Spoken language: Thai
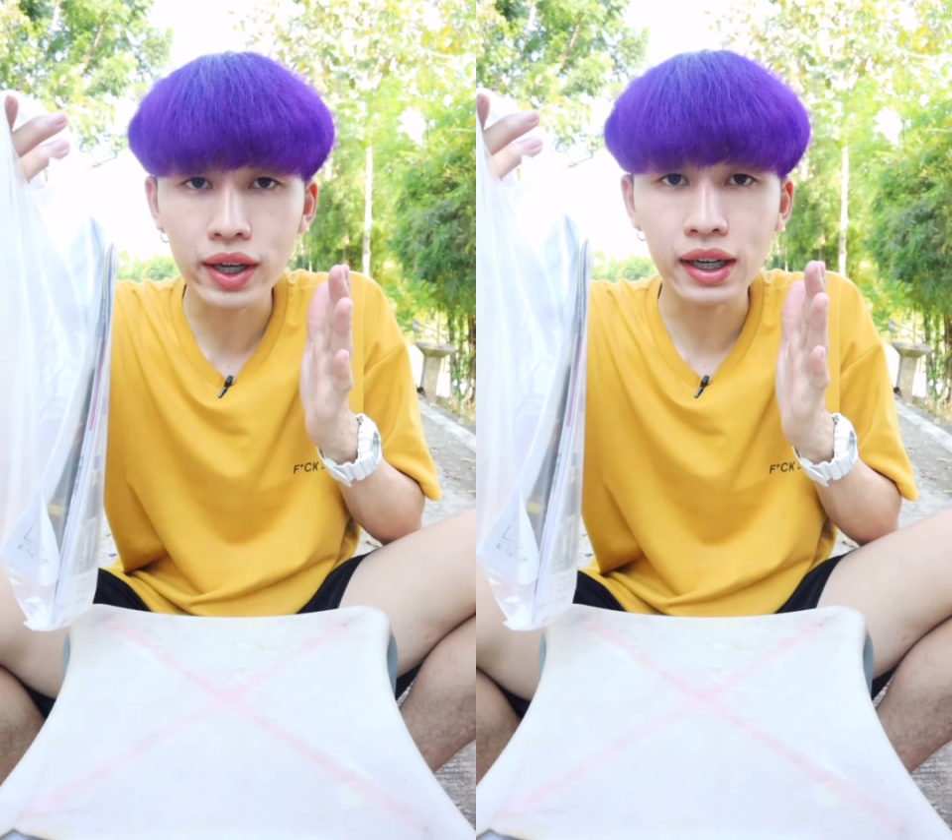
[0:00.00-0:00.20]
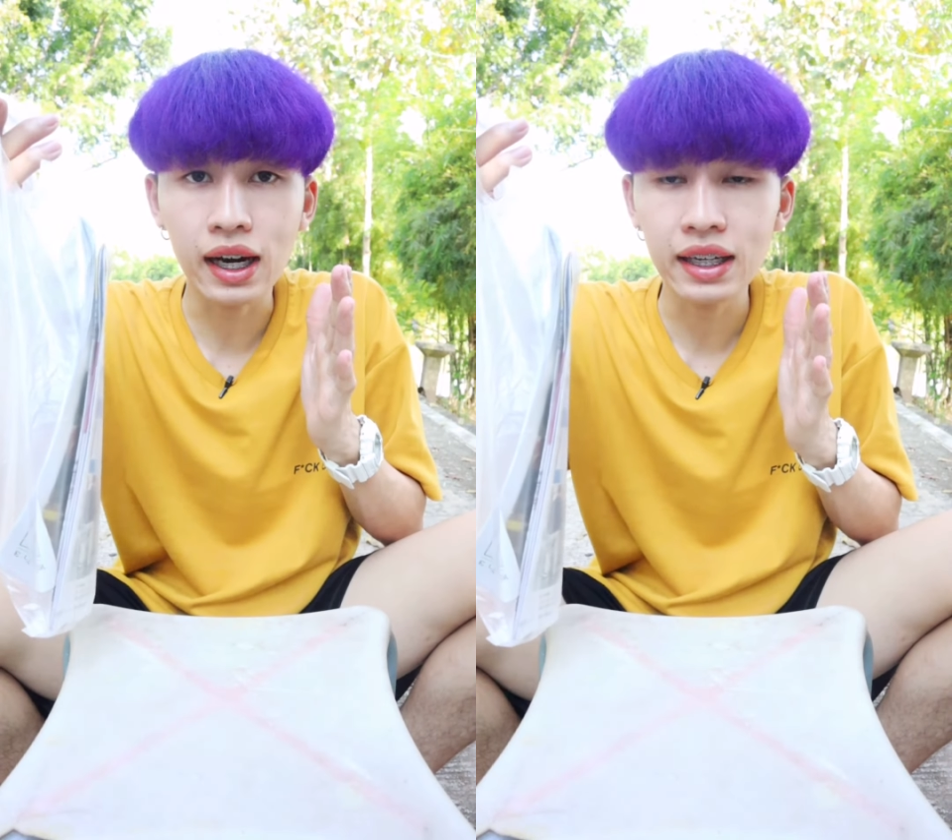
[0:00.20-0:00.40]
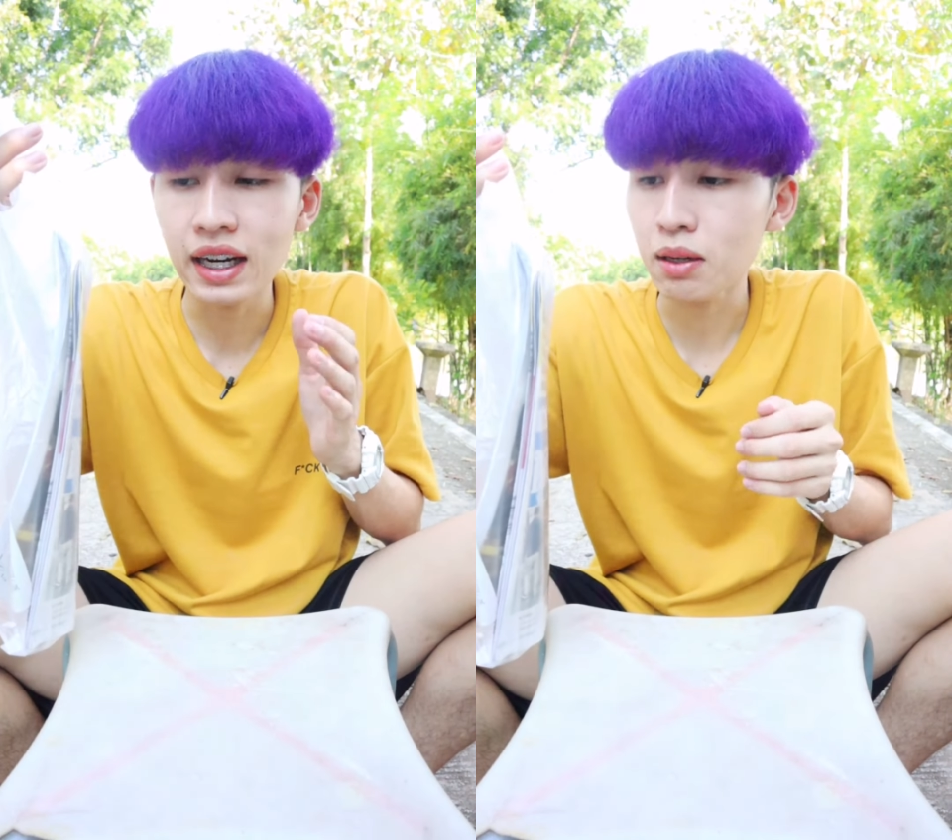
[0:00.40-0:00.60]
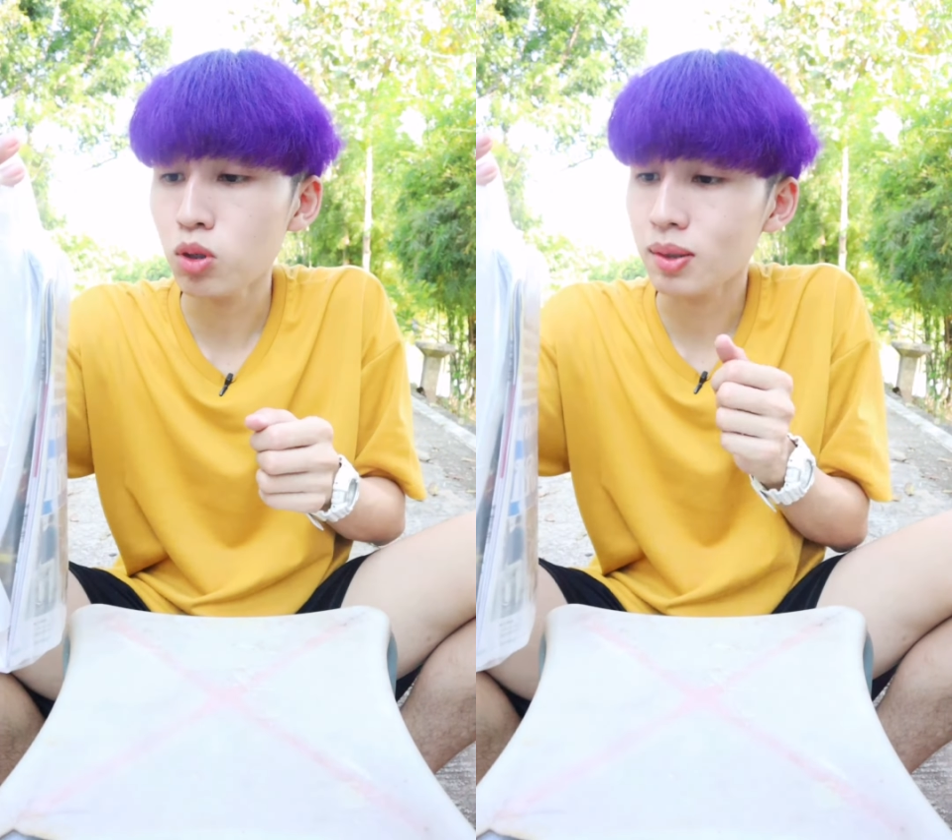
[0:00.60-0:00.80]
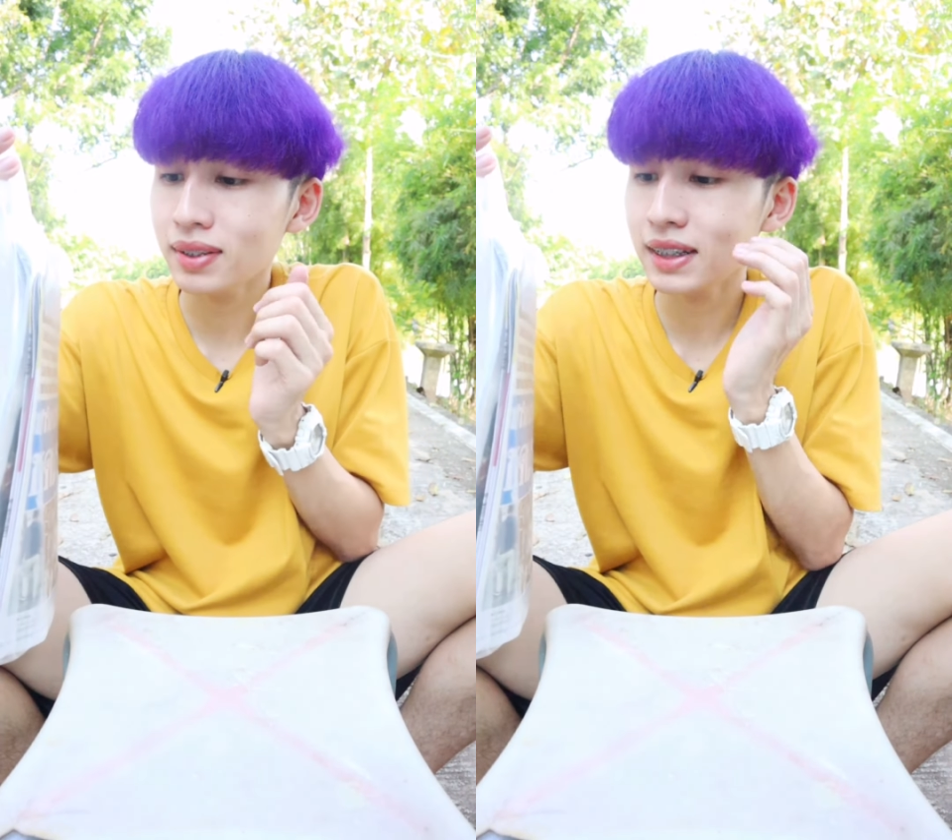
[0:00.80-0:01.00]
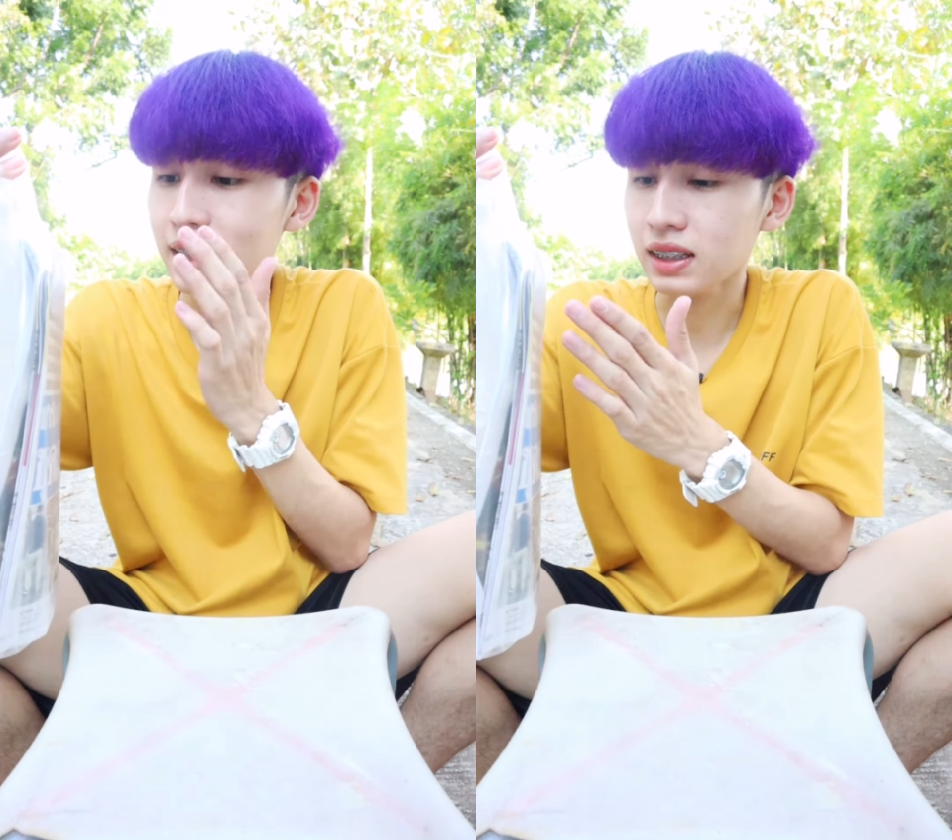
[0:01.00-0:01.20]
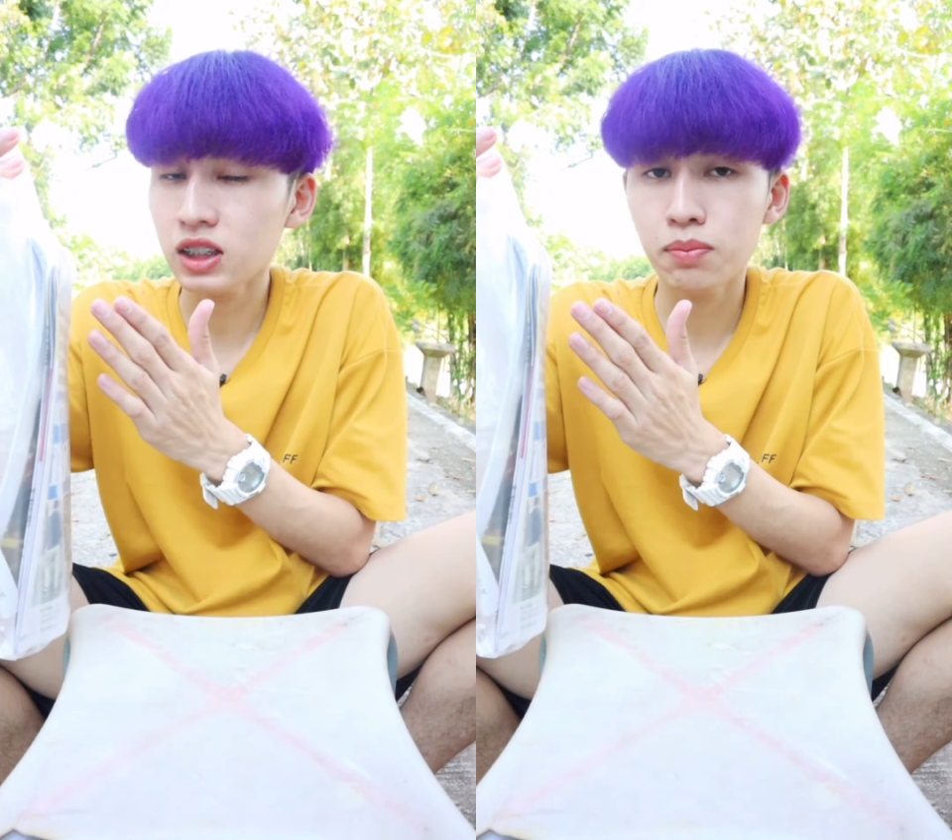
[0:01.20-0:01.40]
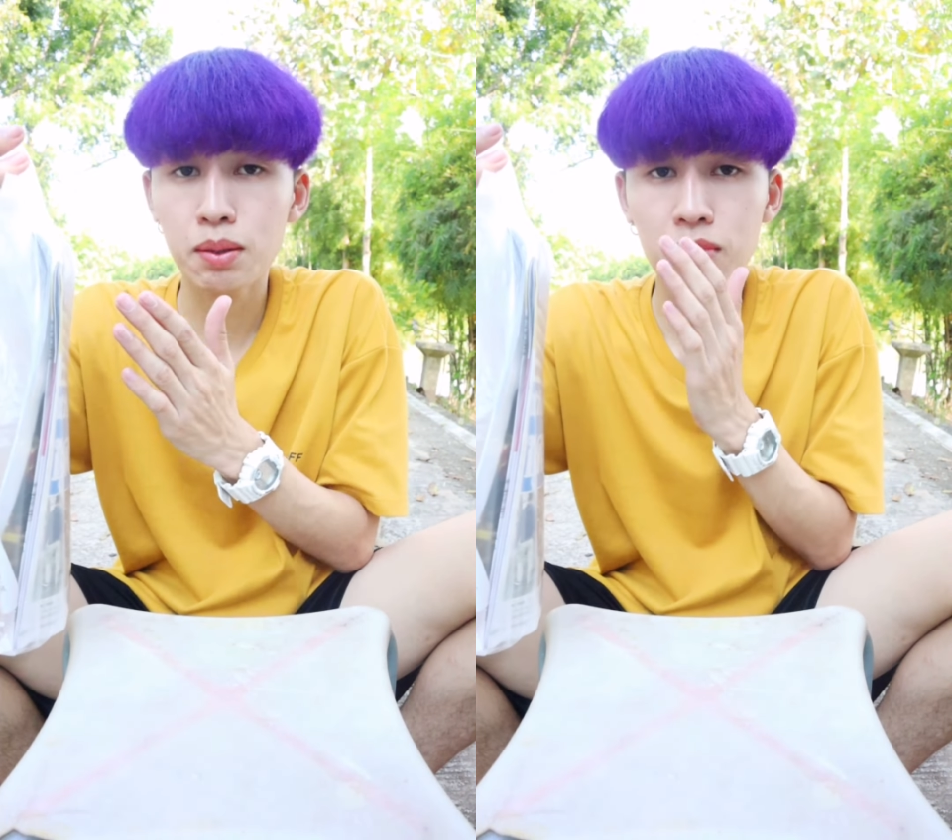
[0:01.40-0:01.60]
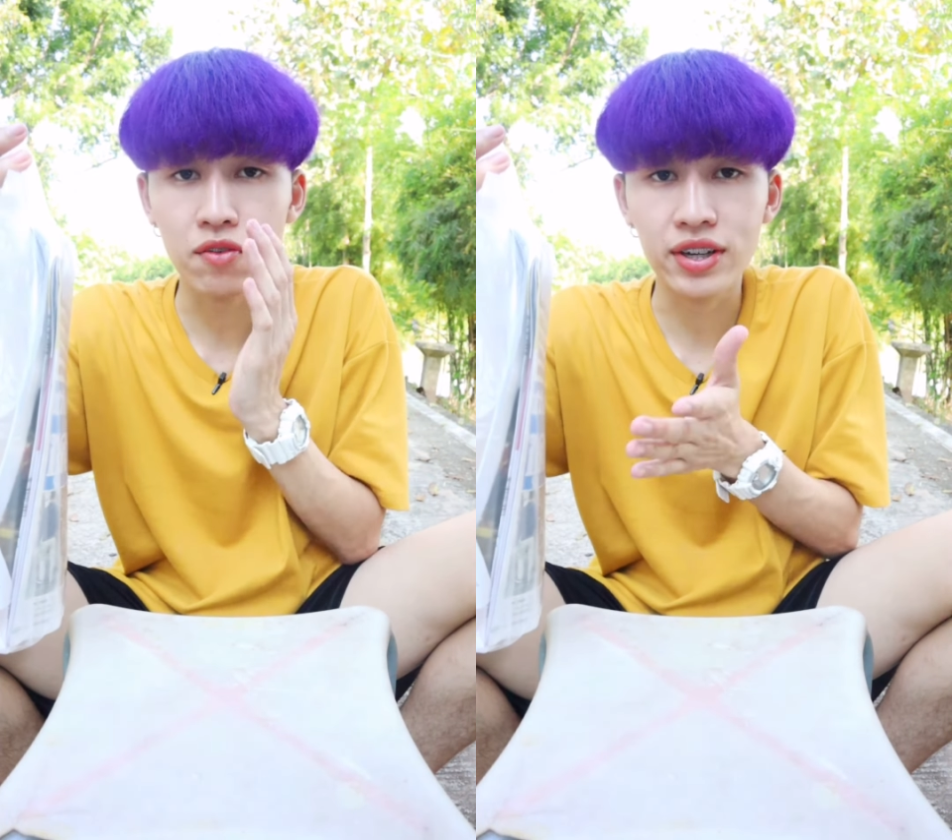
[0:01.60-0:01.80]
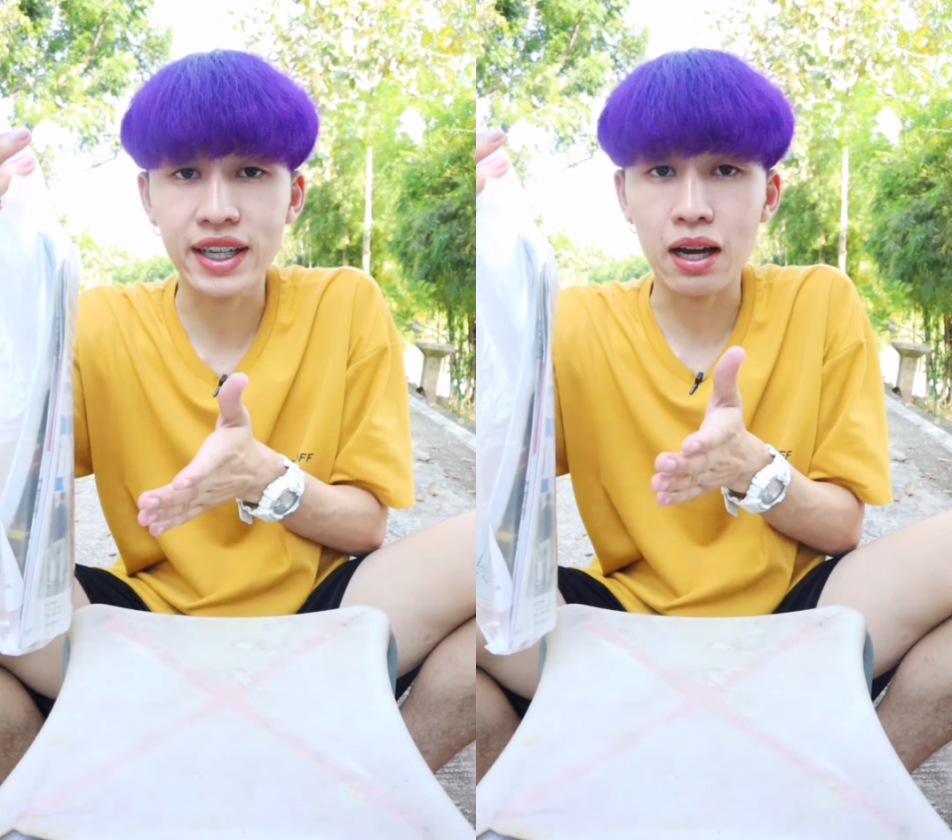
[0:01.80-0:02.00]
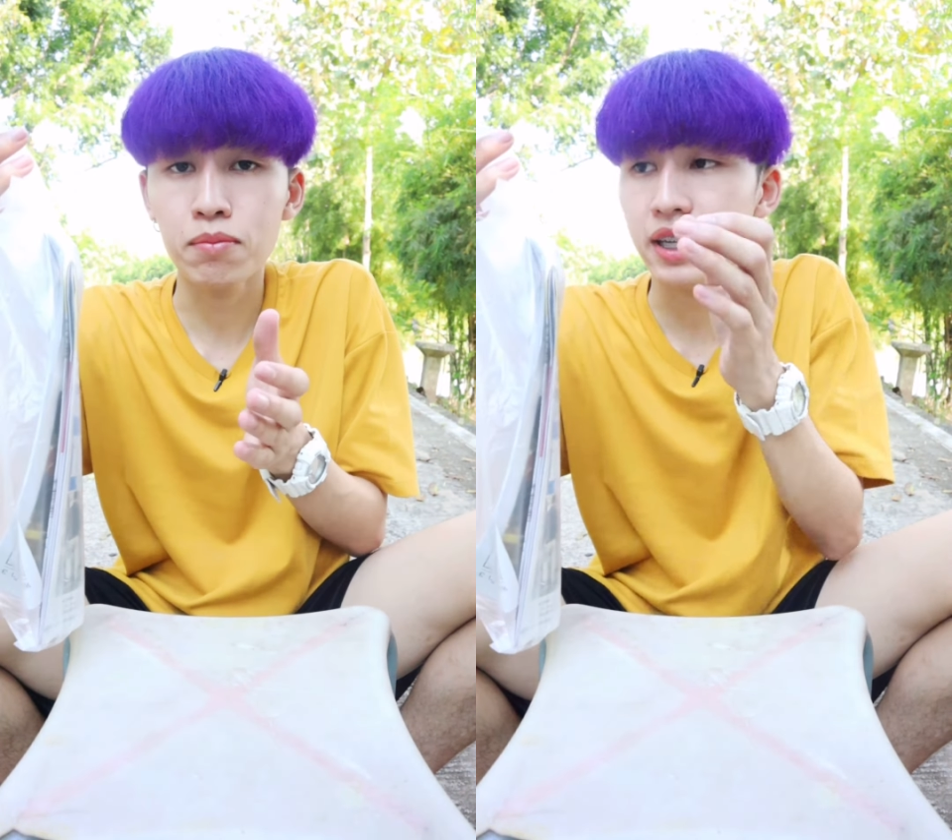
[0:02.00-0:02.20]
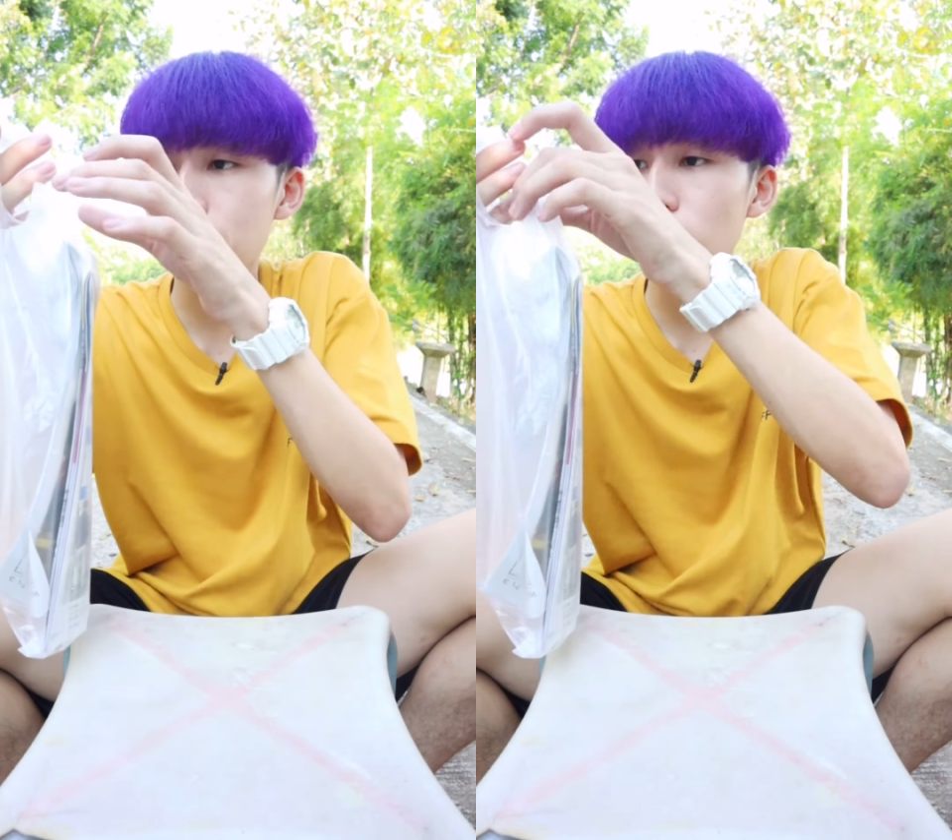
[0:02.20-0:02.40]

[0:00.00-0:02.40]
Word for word: เคครับแต่แล้วผมได้ไปซื้อหนังสือพิมพ์กับไฟแช็กมาเรี